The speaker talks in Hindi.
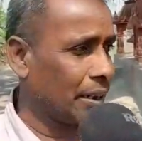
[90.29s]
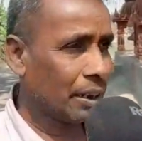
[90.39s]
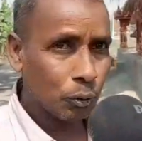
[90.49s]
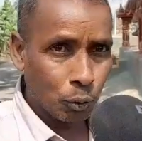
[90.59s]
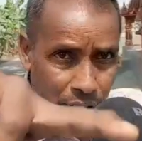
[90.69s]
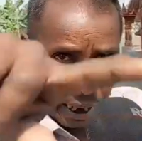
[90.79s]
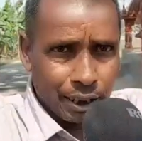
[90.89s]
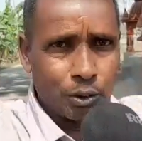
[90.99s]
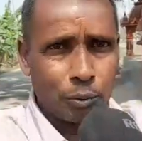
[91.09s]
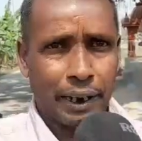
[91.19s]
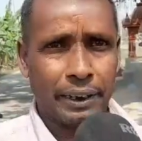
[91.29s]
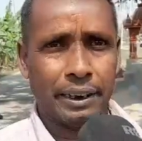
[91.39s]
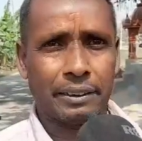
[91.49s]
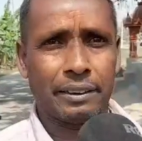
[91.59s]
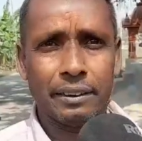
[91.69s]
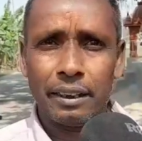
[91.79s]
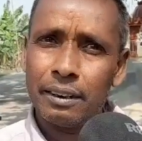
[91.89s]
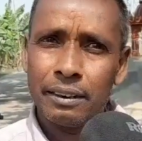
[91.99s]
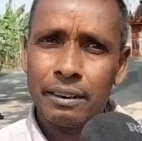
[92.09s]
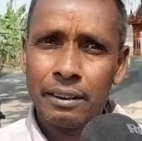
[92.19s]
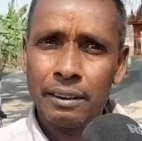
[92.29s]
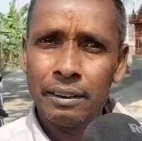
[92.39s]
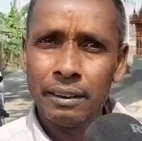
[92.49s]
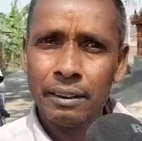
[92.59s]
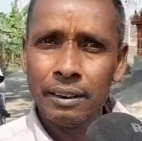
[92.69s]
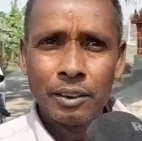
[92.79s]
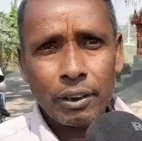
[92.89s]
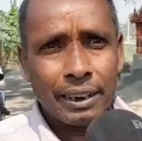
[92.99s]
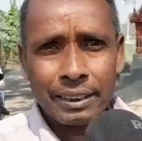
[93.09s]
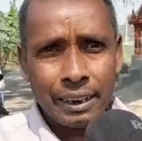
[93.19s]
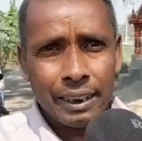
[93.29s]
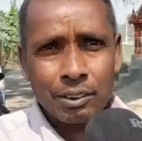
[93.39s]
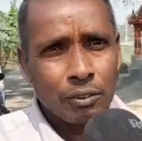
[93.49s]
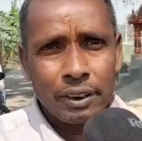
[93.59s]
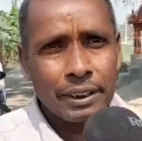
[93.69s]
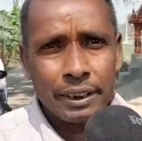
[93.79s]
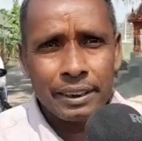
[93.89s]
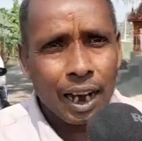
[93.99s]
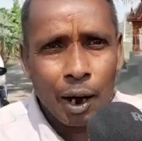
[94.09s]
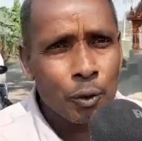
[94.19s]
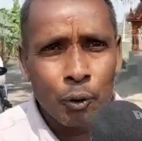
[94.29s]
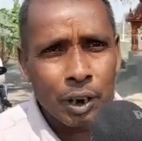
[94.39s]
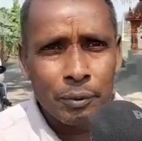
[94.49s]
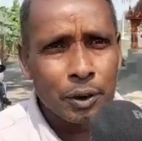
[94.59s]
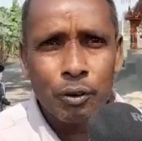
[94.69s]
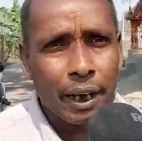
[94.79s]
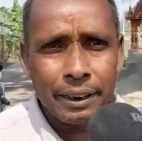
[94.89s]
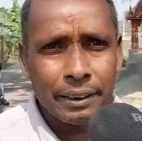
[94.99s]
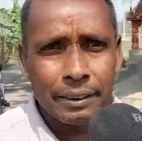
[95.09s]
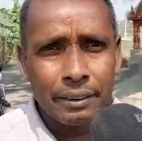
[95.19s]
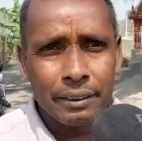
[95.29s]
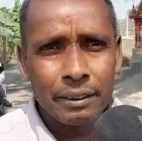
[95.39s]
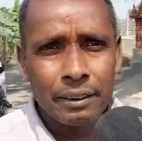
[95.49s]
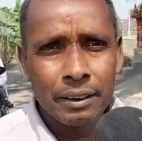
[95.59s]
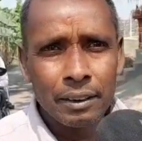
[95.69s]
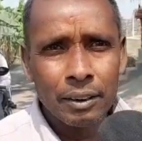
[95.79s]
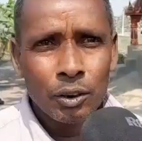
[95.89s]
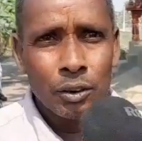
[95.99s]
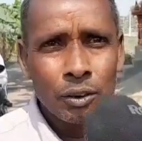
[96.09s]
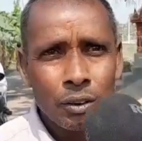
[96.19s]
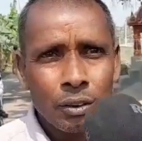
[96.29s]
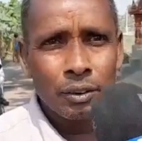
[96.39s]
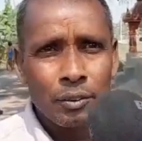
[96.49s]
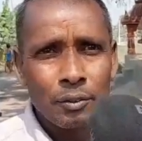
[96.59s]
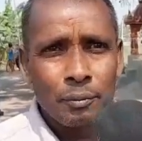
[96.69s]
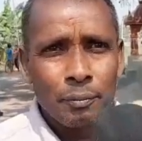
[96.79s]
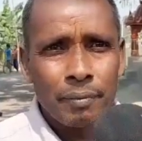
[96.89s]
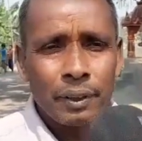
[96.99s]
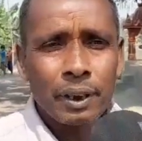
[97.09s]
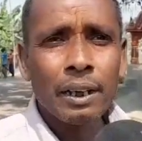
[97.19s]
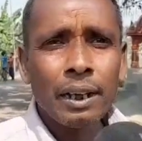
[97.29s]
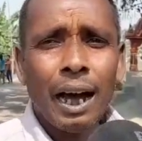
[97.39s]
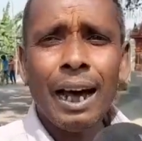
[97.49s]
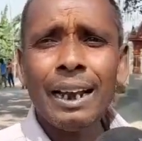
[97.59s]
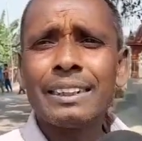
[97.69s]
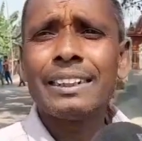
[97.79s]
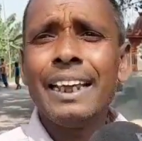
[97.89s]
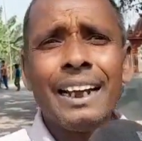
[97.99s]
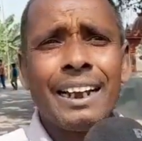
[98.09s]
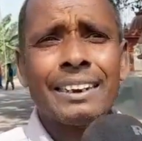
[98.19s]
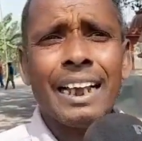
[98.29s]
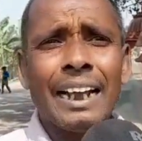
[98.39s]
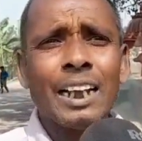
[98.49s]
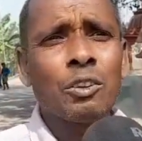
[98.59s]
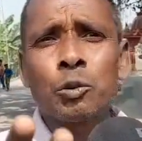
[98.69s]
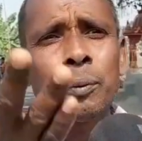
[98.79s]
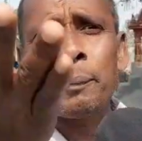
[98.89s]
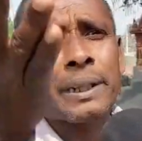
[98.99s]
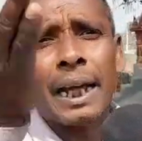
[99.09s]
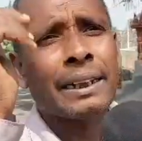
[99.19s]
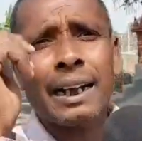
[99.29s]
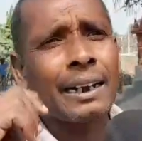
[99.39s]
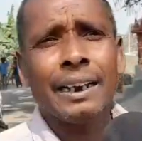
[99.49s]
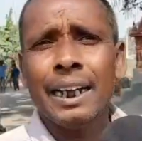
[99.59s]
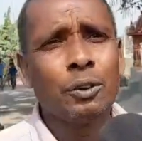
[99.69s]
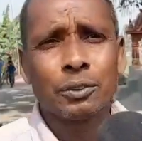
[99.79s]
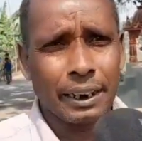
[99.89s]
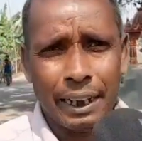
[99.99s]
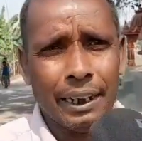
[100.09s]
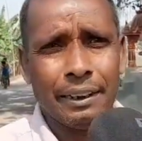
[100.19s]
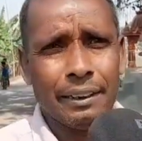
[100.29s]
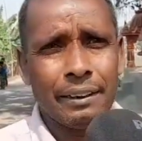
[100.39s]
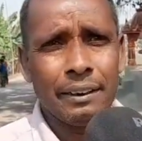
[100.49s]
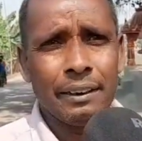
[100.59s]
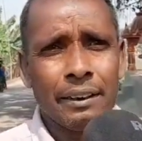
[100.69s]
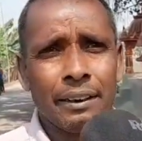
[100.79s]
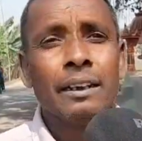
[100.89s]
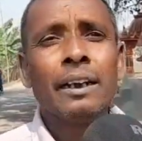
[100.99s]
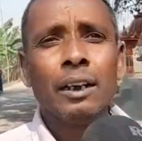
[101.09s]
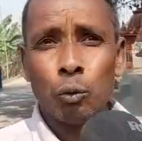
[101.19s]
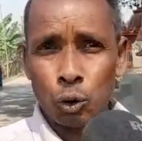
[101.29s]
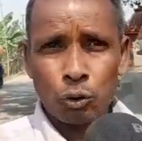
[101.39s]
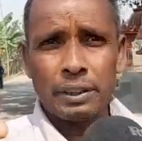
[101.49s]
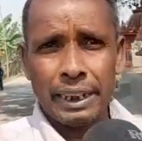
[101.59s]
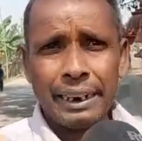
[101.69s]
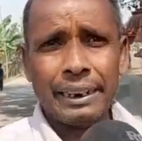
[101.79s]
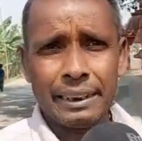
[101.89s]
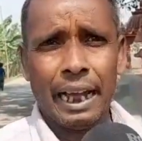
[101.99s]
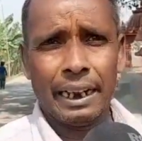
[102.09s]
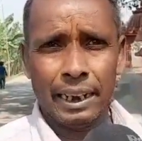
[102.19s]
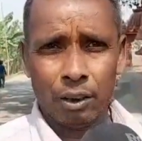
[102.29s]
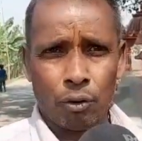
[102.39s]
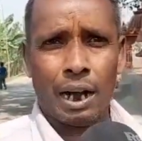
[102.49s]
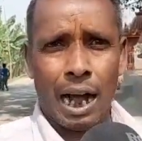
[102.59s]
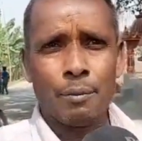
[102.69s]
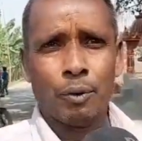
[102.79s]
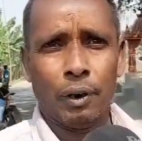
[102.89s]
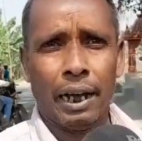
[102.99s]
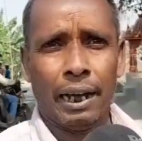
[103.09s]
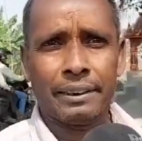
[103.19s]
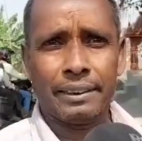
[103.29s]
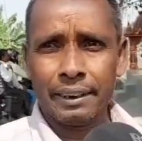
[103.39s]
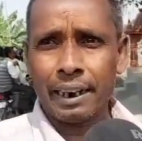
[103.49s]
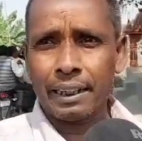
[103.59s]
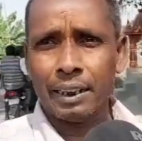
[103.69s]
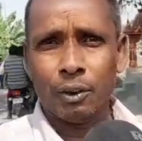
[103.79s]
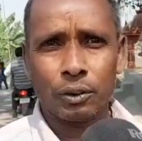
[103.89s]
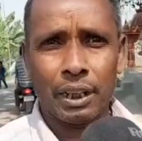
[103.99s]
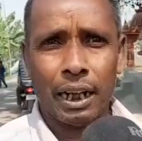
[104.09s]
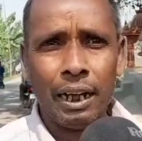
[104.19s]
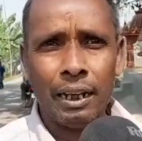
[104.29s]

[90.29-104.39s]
अच्छा उतना ही दूर बैरिकेड के अंदर तो इसलिए तो नीतीश जी हम लोगों के बीच तो आएंगे नहीं आए हैं तो कुछ देकर ही जाएंगे ना अरे दे कर जाएंगे उसमें पदाधिकारी नहीं लूटेंगे अच्छा वो जो दे के जाएंगे जो काम हुआ है जनरल दिन होता